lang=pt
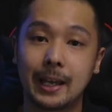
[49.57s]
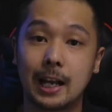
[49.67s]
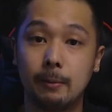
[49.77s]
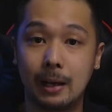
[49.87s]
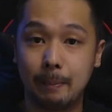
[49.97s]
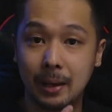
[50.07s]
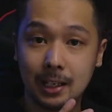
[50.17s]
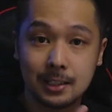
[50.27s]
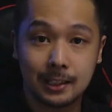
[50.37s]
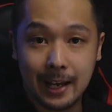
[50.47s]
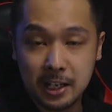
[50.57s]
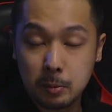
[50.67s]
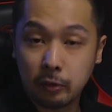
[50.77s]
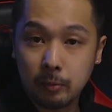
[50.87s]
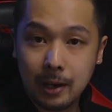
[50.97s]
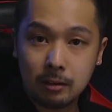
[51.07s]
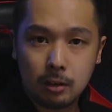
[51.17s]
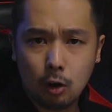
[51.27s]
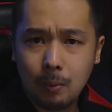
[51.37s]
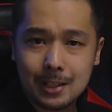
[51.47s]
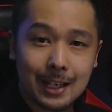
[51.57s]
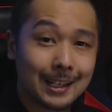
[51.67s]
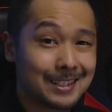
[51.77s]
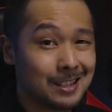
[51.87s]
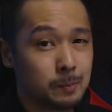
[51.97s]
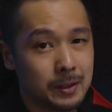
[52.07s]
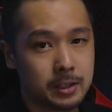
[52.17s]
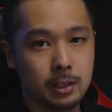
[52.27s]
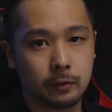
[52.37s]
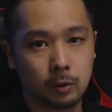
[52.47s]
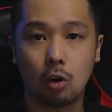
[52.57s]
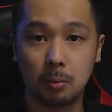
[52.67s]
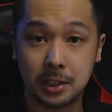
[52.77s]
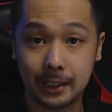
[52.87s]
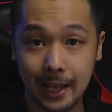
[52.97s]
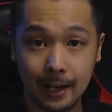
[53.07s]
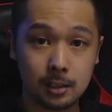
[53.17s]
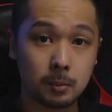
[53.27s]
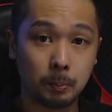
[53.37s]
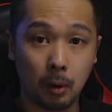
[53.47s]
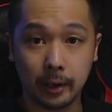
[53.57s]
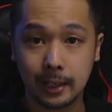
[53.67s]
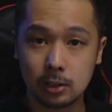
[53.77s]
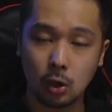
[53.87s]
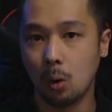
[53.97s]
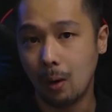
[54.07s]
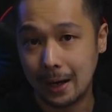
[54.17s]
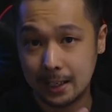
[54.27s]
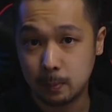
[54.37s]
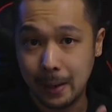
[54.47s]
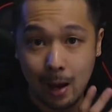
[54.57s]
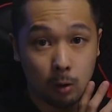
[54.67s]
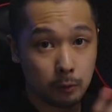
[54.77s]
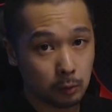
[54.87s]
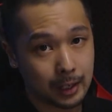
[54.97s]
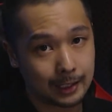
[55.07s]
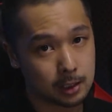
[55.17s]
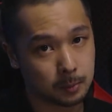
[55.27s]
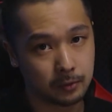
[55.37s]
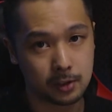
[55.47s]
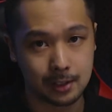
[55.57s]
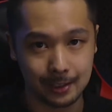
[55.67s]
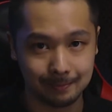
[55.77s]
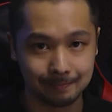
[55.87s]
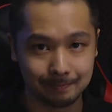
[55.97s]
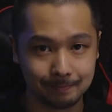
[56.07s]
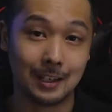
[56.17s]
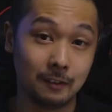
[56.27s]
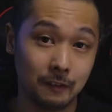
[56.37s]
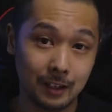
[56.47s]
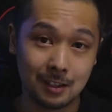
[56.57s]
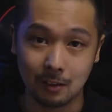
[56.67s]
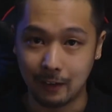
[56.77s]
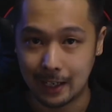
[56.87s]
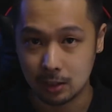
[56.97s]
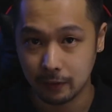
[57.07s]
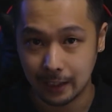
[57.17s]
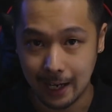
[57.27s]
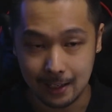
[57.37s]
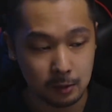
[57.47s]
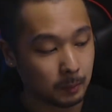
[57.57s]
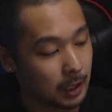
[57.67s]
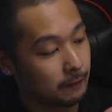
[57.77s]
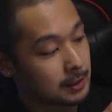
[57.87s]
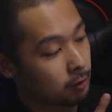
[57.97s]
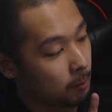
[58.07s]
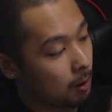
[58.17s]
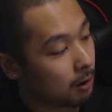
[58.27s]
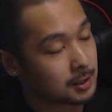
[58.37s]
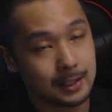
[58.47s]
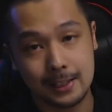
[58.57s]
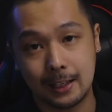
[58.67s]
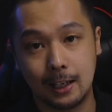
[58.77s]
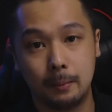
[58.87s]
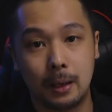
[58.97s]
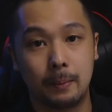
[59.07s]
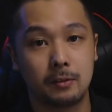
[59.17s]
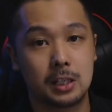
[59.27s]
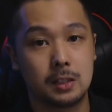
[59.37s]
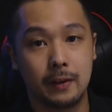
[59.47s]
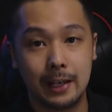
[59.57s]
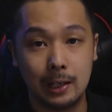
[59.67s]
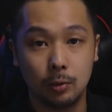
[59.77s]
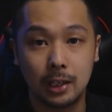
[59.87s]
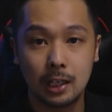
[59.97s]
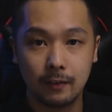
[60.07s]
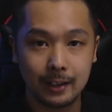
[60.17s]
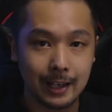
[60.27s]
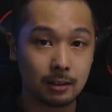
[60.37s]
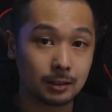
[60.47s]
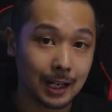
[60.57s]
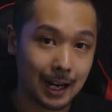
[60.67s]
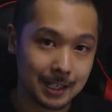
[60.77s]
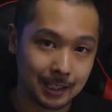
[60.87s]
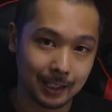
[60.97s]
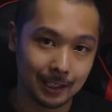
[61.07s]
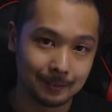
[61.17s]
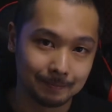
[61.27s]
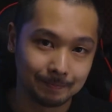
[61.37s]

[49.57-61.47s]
que a câmera apenas detecte movimento em algumas áreas em específico, como janelas, portas ou áreas pré-configuradas por você. Enfim, são várias novidades, bora fazer o um unboxing dessa câmera para vocês verem o que, que vem dentro da caixa dela.